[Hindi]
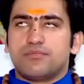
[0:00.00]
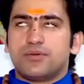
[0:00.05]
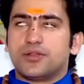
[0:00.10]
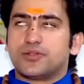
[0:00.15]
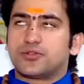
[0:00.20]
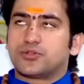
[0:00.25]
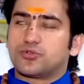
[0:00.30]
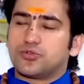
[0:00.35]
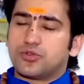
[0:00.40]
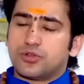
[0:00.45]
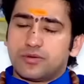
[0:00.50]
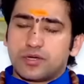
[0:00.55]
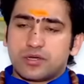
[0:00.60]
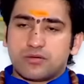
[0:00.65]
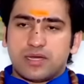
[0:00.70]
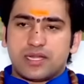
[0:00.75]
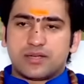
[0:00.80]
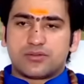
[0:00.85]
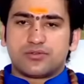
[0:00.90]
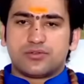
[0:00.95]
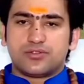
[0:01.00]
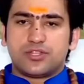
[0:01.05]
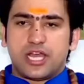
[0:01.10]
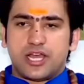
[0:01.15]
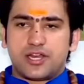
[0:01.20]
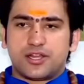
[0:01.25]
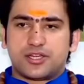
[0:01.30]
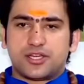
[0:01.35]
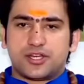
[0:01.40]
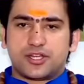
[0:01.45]
फिर सूर्य भगवान को
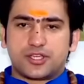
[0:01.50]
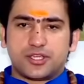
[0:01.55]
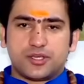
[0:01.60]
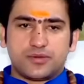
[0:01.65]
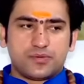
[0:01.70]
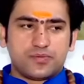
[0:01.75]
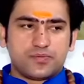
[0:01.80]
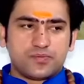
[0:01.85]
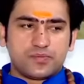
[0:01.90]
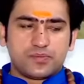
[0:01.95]
ध्यान करके